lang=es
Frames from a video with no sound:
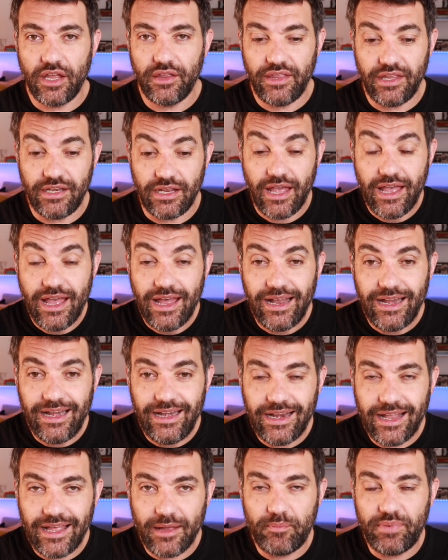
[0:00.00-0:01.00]
a decir,
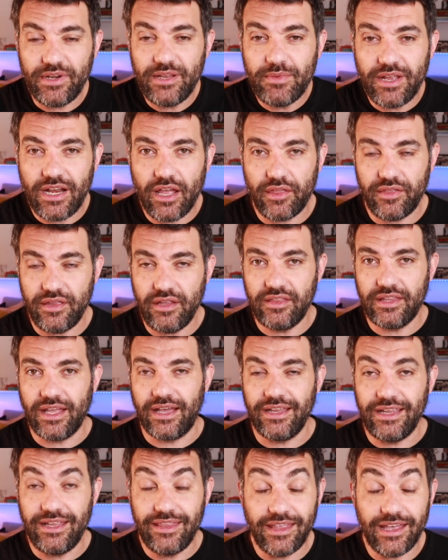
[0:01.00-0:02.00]
la primera
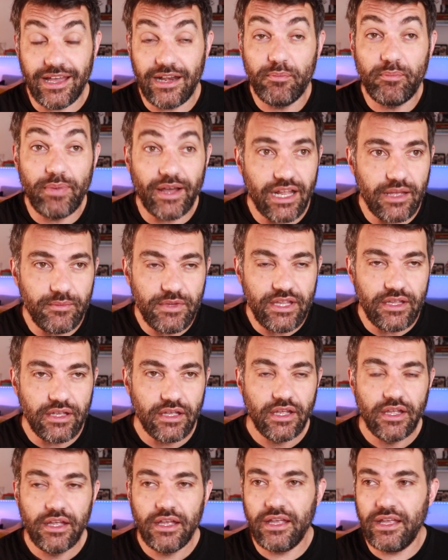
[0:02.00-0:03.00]
cita ideal para mí
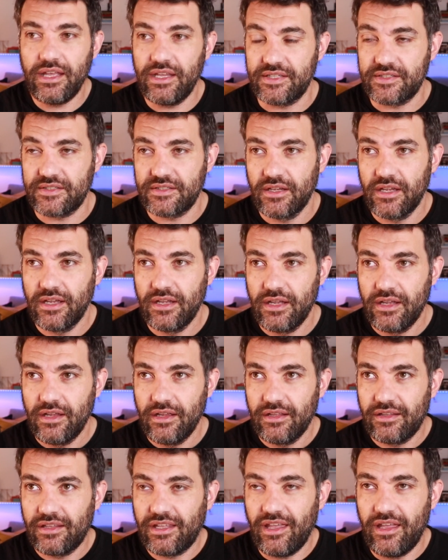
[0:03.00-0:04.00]
es
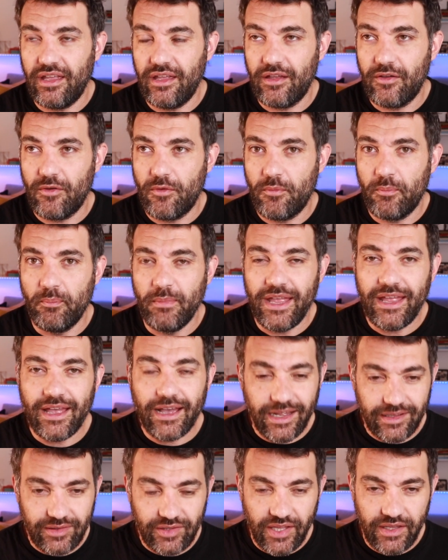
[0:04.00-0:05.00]
que me
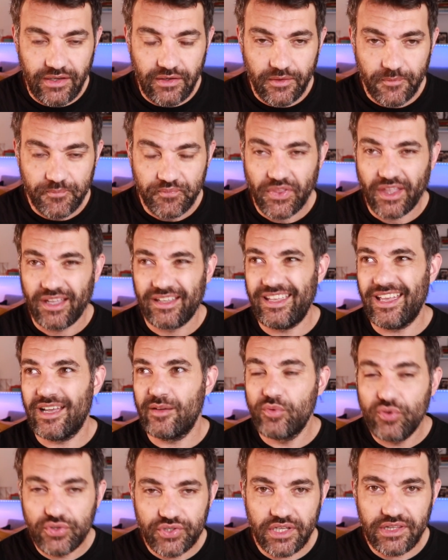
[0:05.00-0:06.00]
aten, que
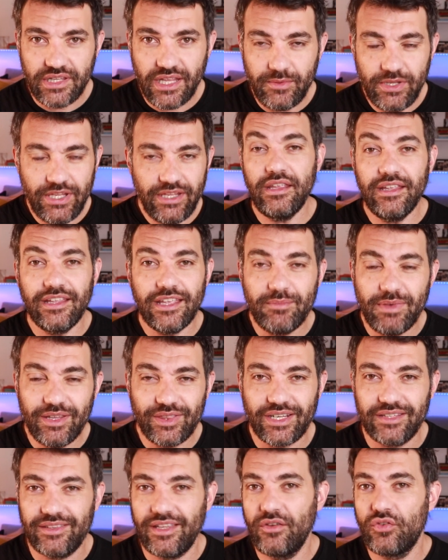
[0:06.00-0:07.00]
abusen de mí y que me
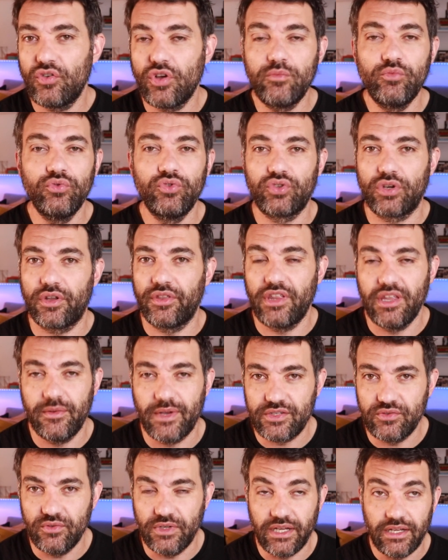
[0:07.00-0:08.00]
traten como un trozo de
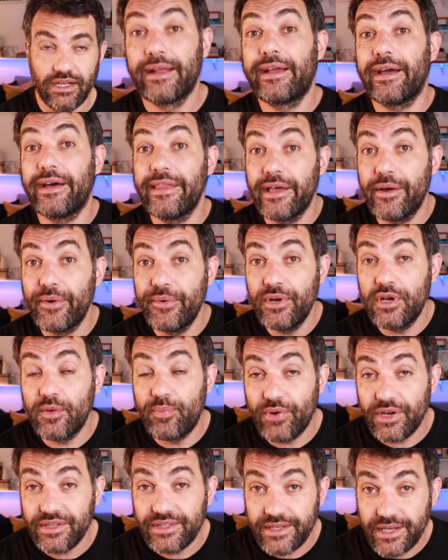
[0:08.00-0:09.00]
basura. Cada uno
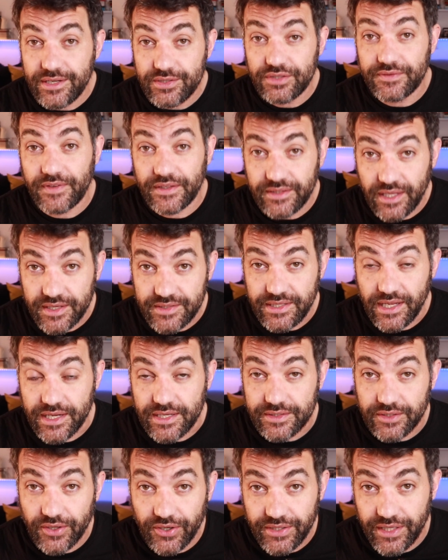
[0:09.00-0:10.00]
puede tener sus
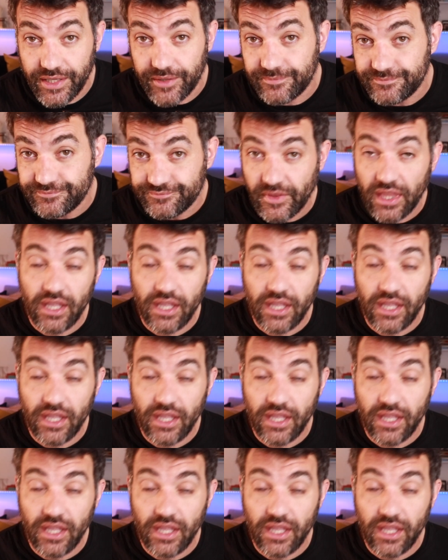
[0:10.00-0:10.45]
fantasías. Oye,